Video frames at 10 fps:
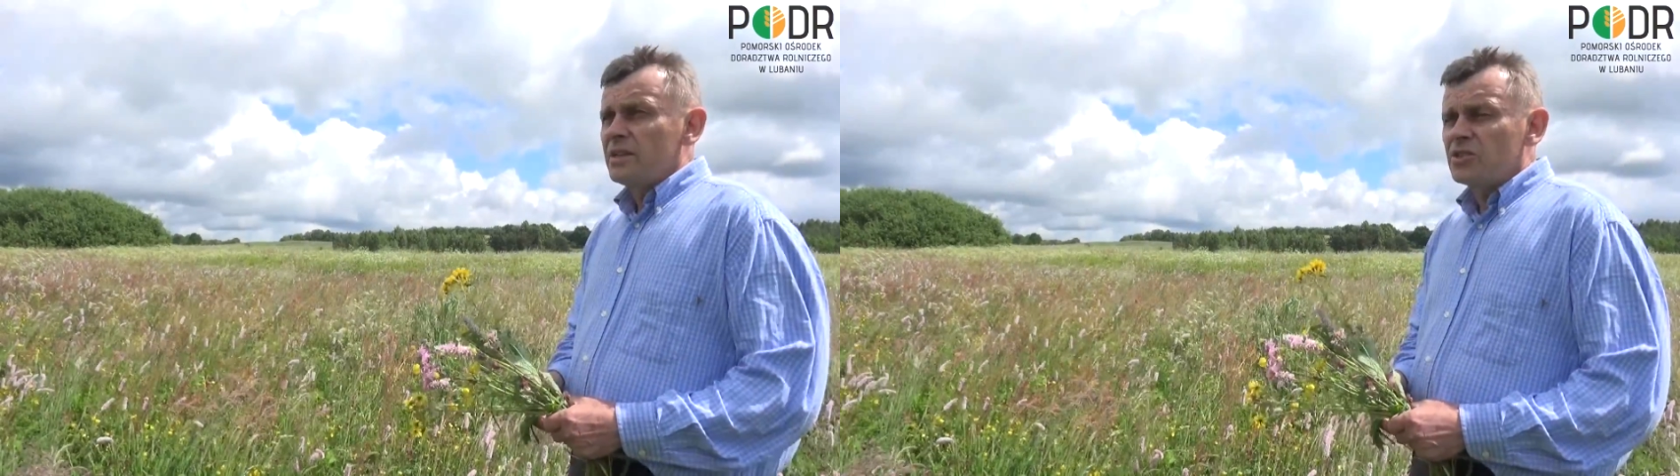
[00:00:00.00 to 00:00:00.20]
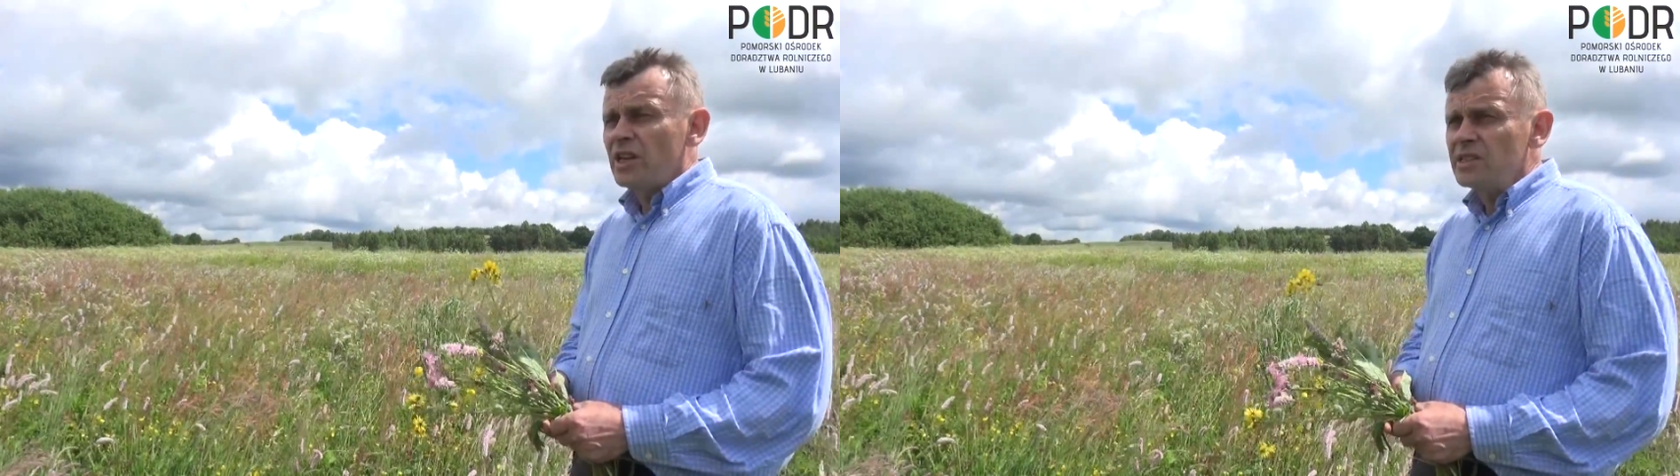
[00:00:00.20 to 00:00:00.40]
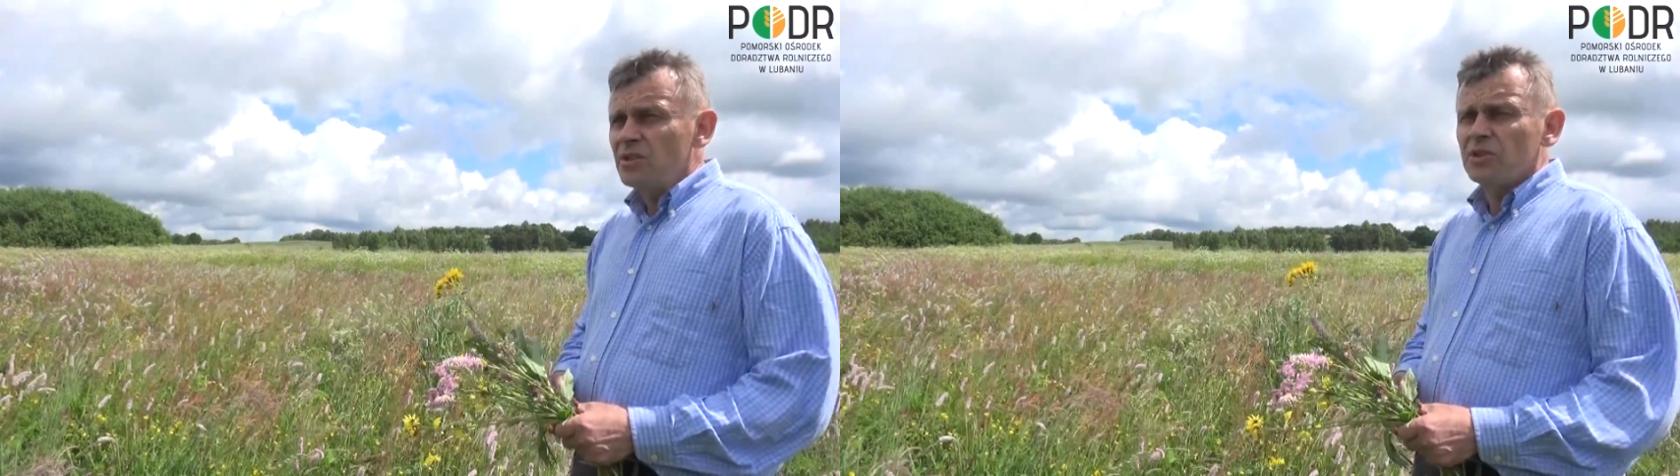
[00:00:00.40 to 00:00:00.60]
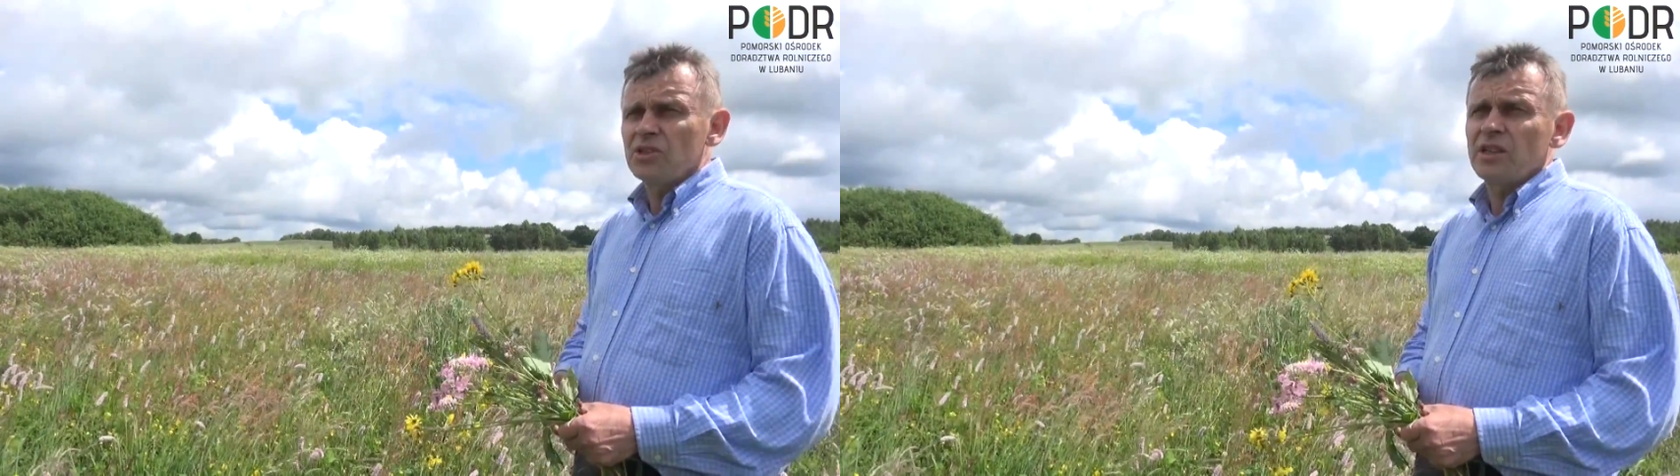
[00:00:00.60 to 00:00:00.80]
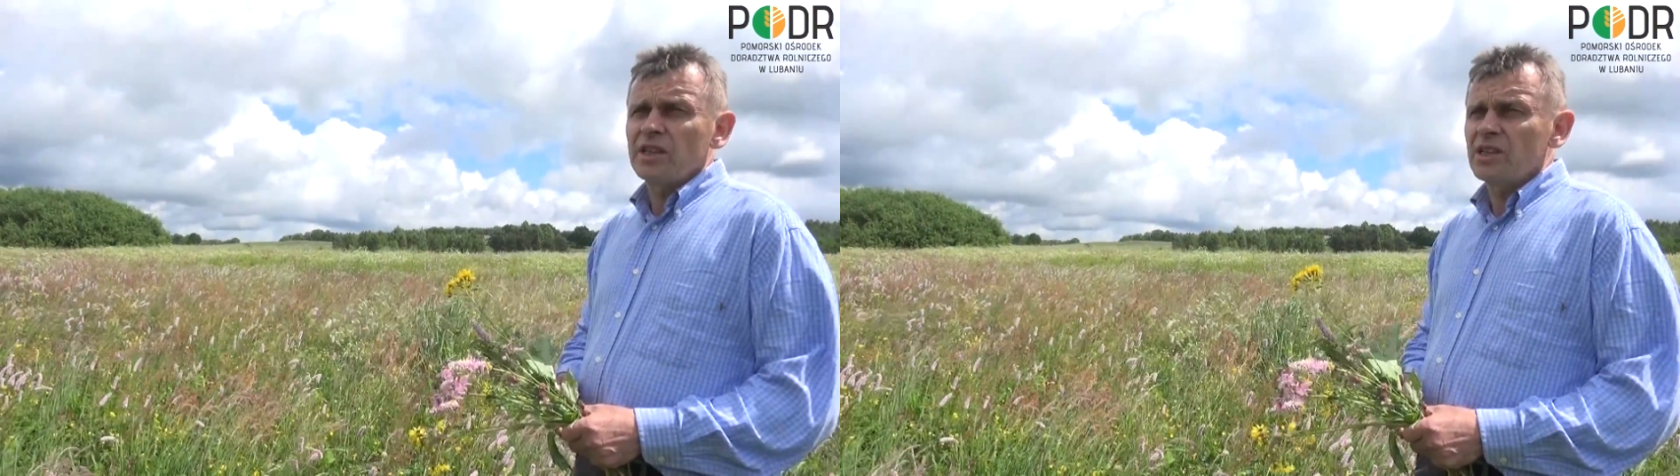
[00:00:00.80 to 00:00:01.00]
Często
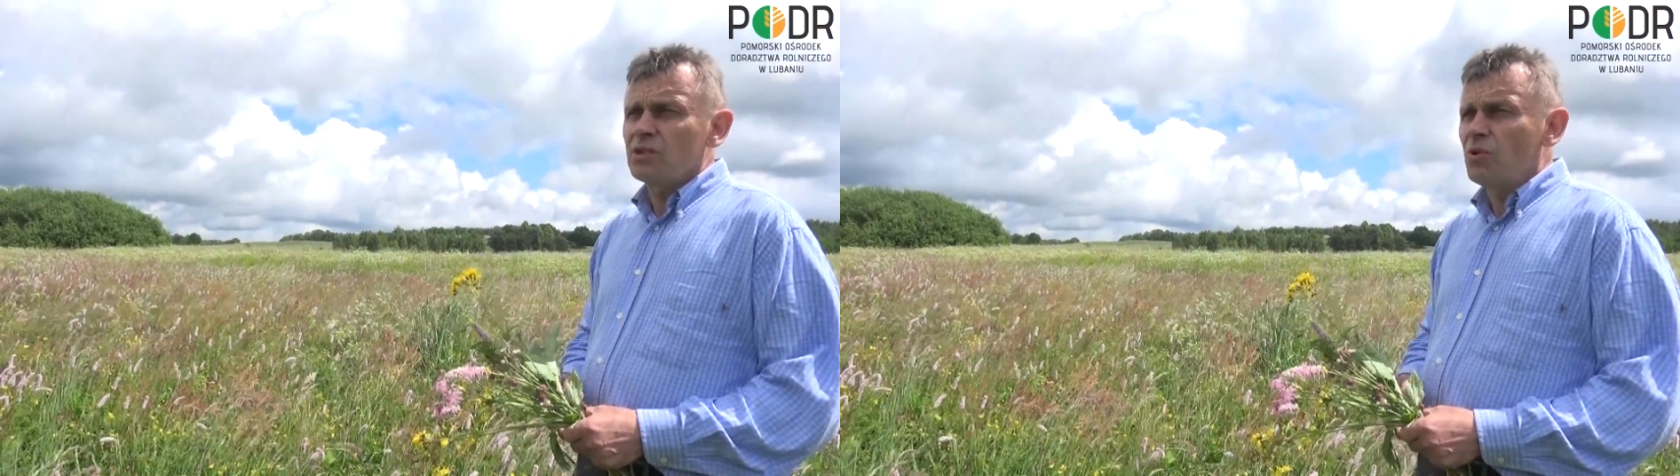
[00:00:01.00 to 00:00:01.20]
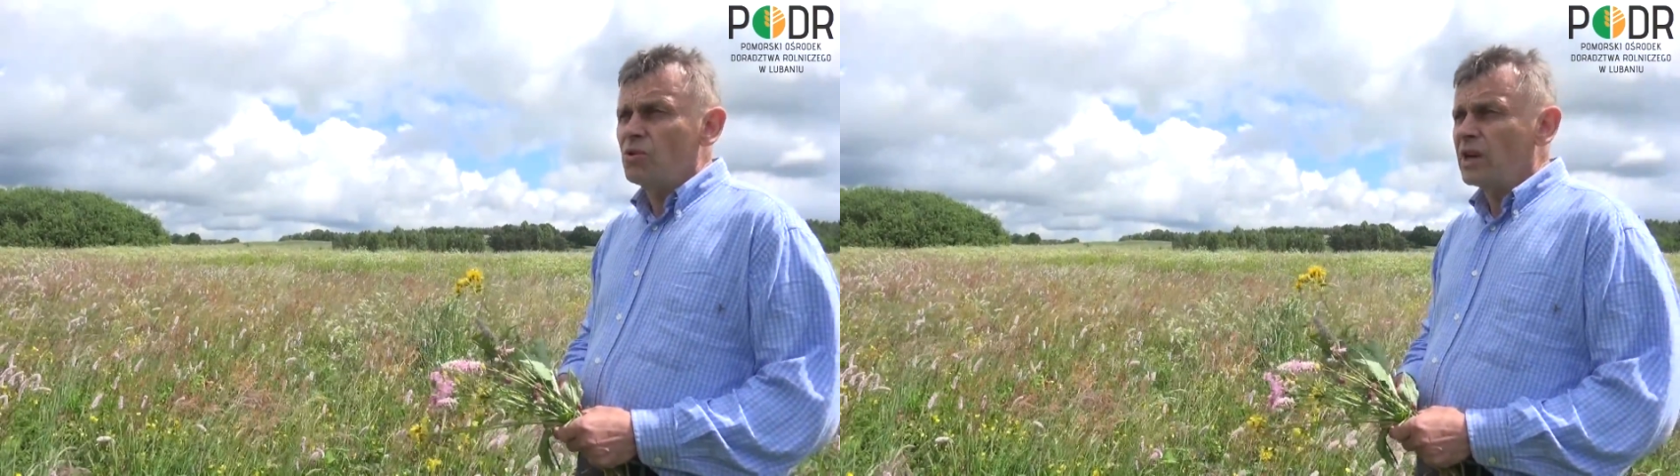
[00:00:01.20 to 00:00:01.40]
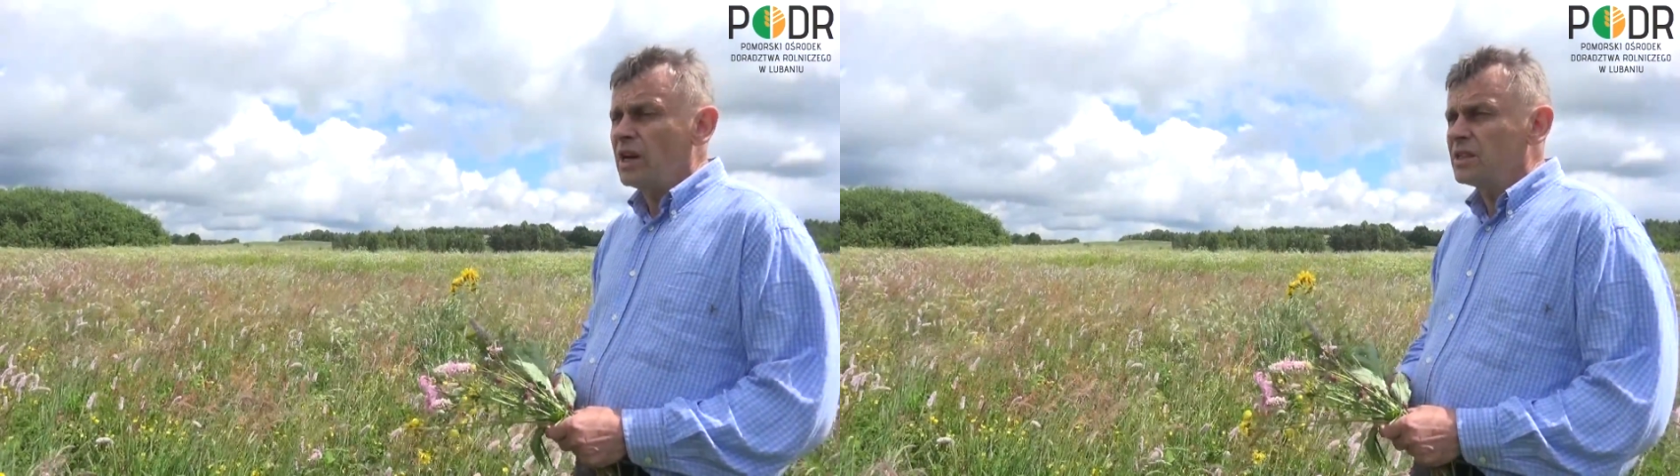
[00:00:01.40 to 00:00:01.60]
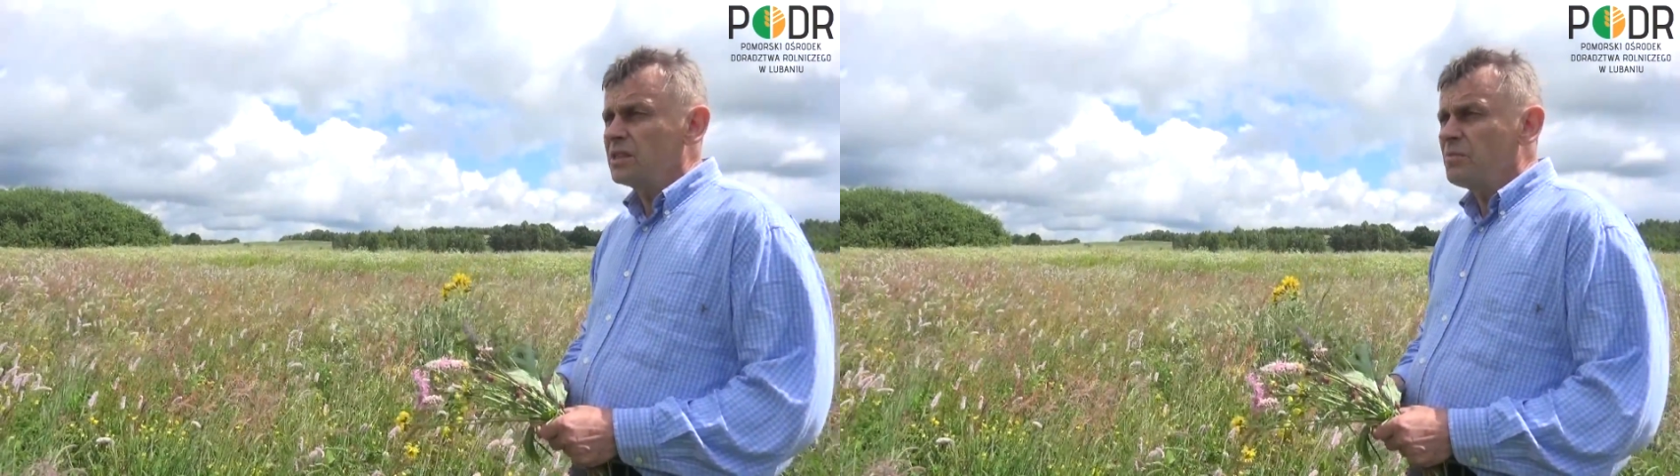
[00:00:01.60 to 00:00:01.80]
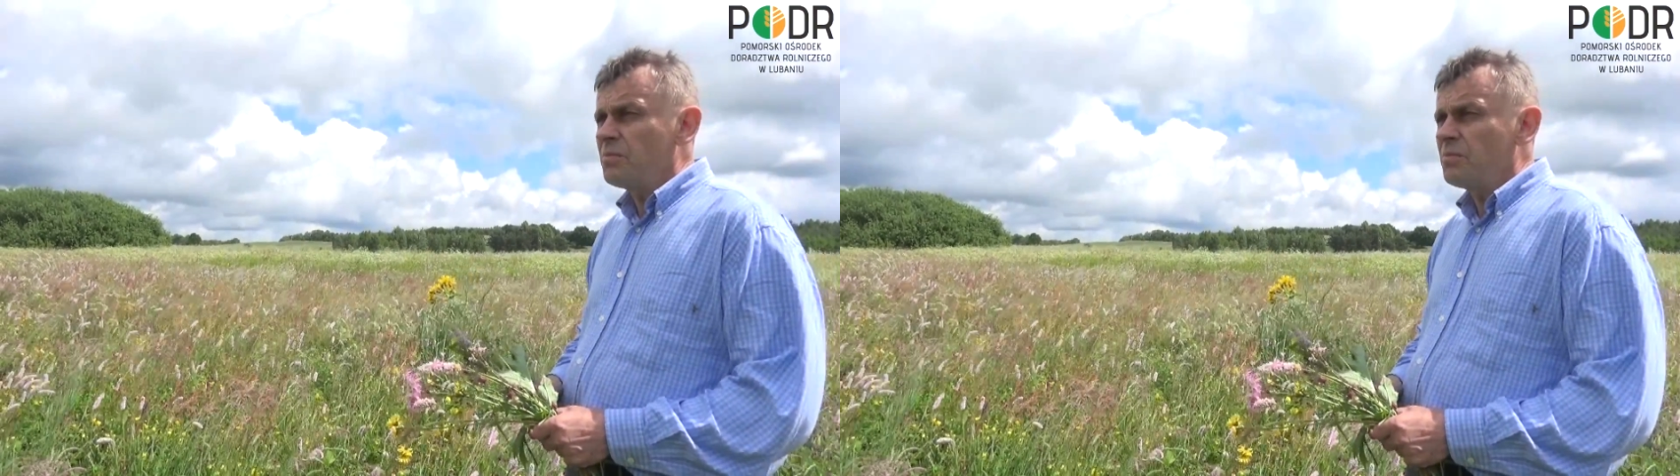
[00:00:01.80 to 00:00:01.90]
też na takich łąkach